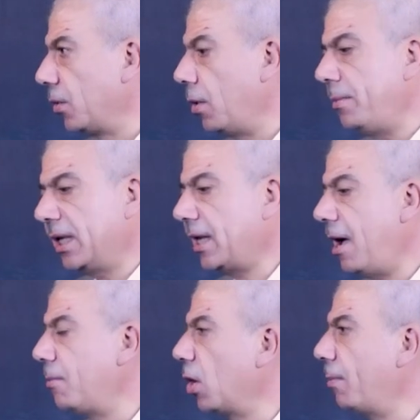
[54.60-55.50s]
وهم
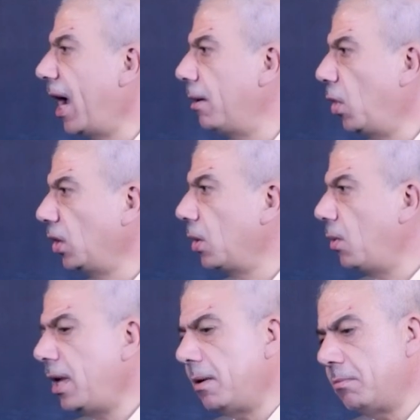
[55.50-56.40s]
يتعاملوا مع
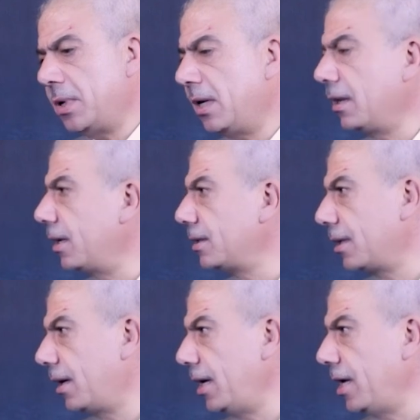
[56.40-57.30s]
المحتوى بنظرة
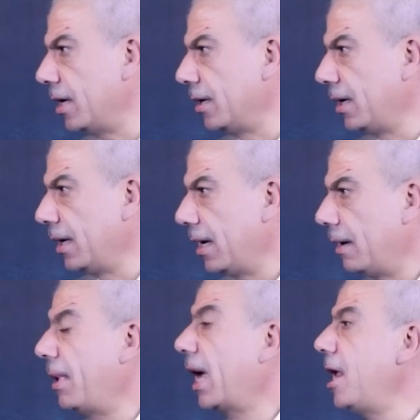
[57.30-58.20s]
إسرائيلية
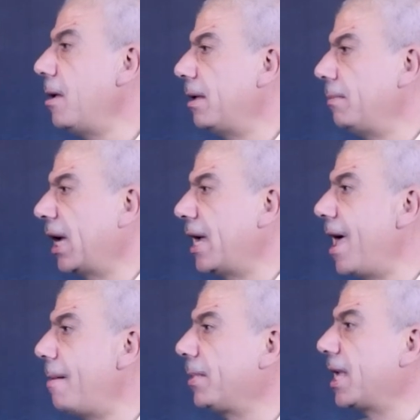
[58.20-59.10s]

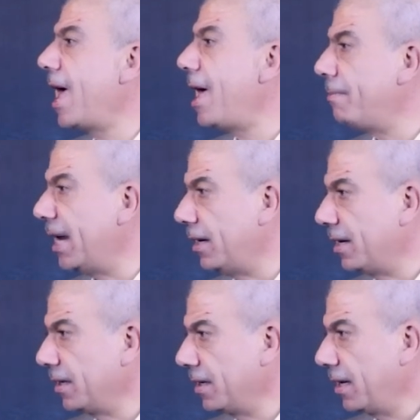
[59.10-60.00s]
بغياب كامل
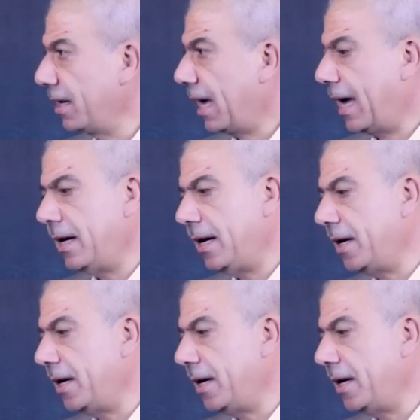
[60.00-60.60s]
عن